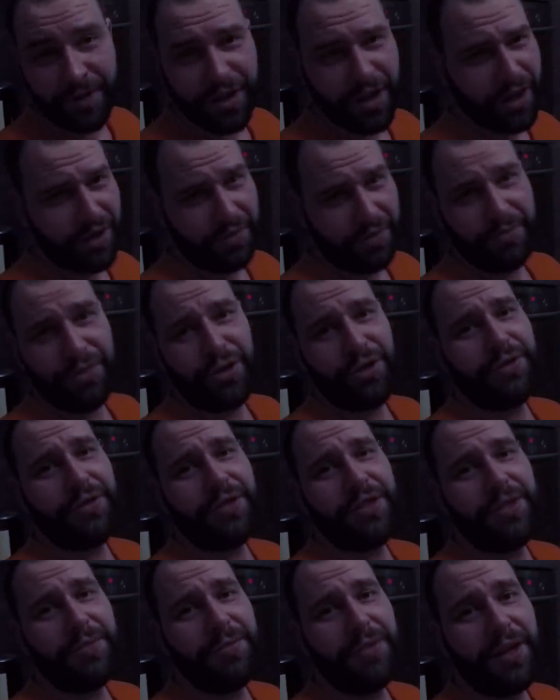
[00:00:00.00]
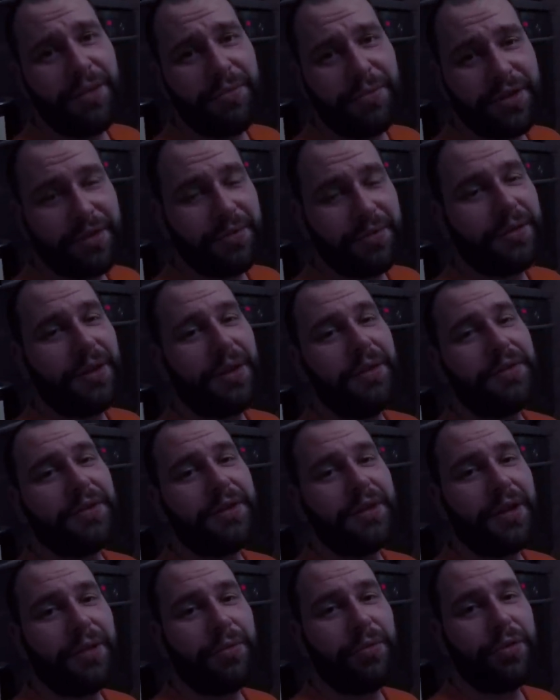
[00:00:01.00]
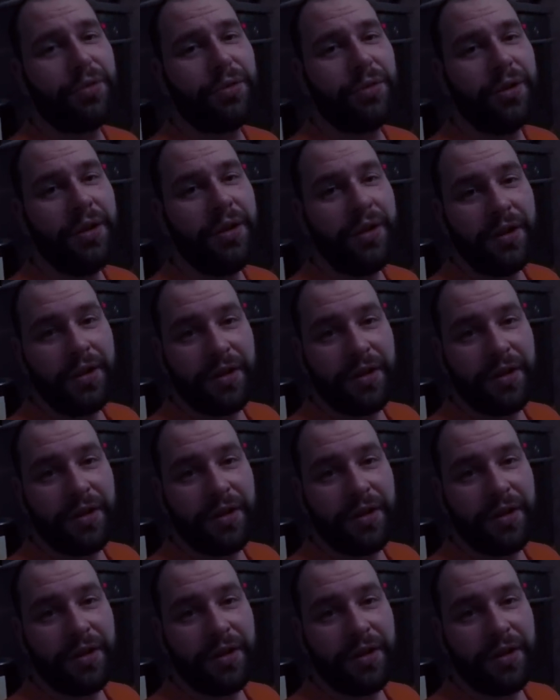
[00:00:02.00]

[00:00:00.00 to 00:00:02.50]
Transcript: Как и в большинстве семей, мы собираемся на работу.